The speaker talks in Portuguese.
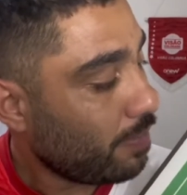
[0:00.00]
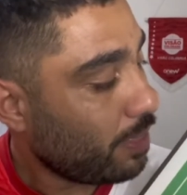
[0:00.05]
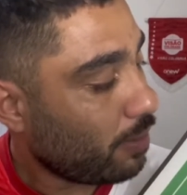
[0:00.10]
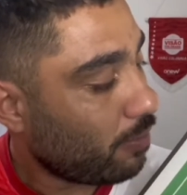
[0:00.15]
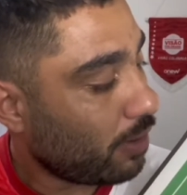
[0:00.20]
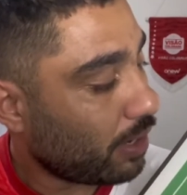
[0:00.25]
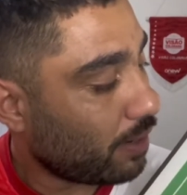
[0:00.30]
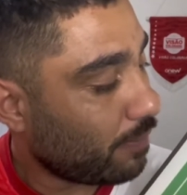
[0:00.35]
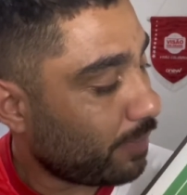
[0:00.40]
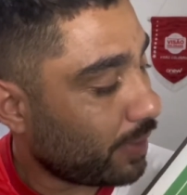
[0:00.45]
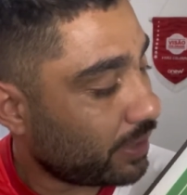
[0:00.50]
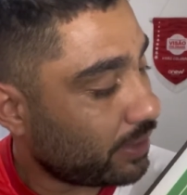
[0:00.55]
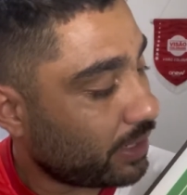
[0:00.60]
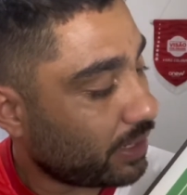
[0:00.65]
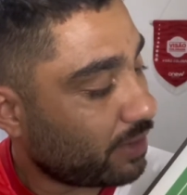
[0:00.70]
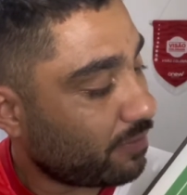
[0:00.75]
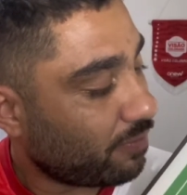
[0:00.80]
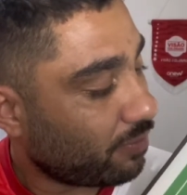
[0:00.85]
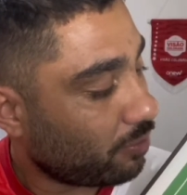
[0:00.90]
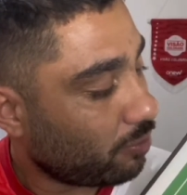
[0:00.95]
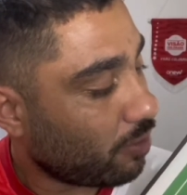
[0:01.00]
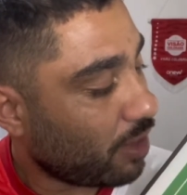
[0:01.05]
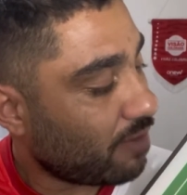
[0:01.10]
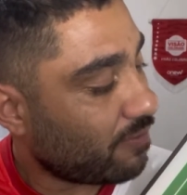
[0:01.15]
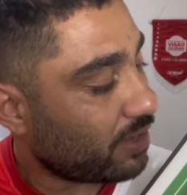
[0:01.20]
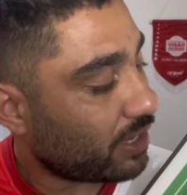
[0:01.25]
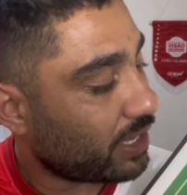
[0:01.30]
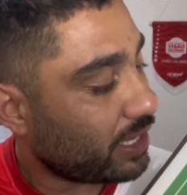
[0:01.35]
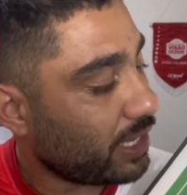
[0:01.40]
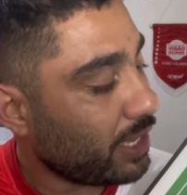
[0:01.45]
o Alan Patrick
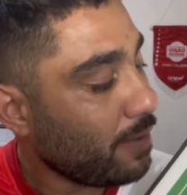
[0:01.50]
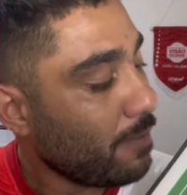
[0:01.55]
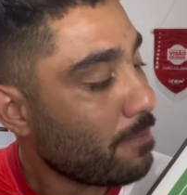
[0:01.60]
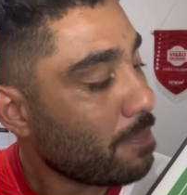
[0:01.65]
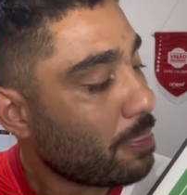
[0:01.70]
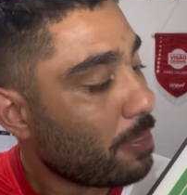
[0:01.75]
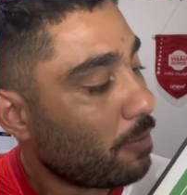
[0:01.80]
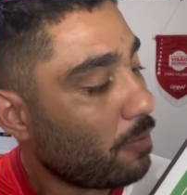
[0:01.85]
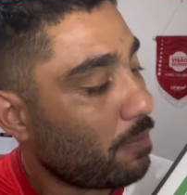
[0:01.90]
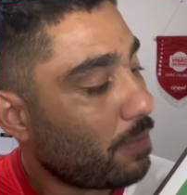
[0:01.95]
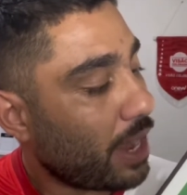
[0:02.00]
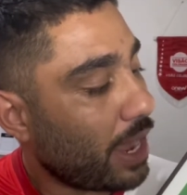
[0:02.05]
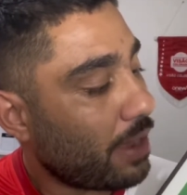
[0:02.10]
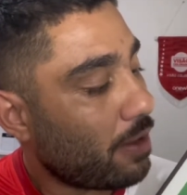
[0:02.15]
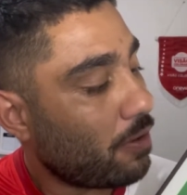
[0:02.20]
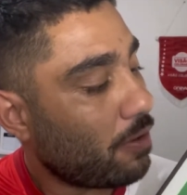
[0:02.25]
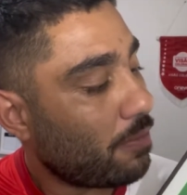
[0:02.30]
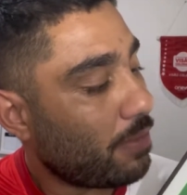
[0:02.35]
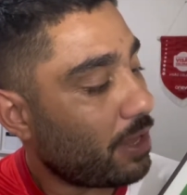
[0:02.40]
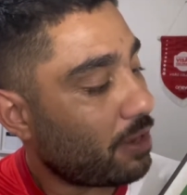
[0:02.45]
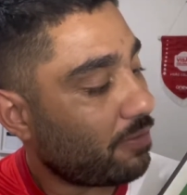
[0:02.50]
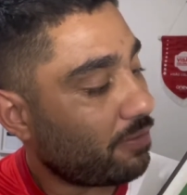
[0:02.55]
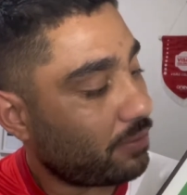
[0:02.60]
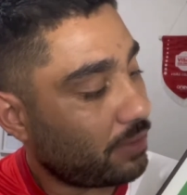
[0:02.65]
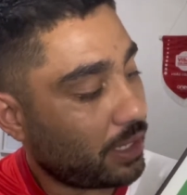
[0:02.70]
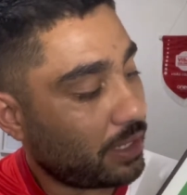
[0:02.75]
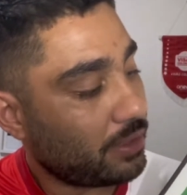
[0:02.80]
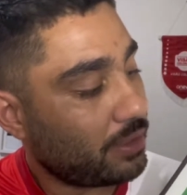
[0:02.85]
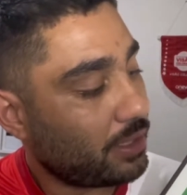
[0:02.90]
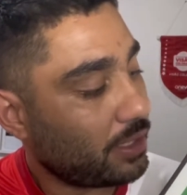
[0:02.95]
flutuava aqui, o Brian Romero
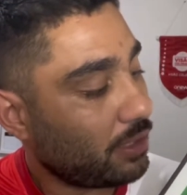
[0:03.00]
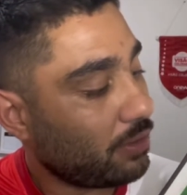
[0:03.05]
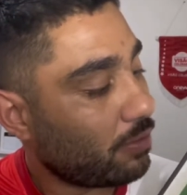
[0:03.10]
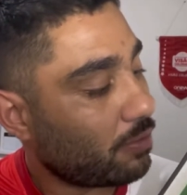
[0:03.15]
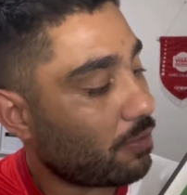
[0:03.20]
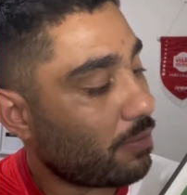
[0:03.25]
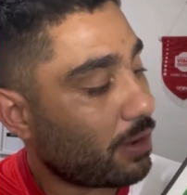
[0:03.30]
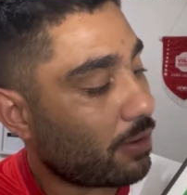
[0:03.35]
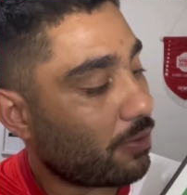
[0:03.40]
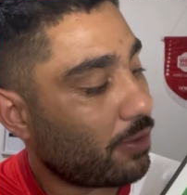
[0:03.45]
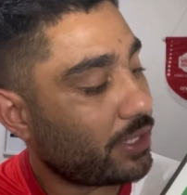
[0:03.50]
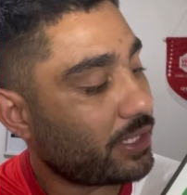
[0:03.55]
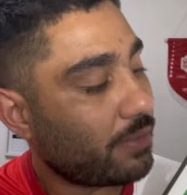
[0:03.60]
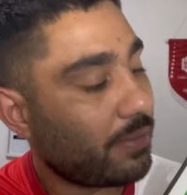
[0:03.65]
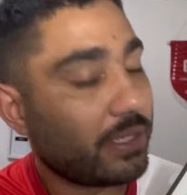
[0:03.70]
tentando alguma coisa,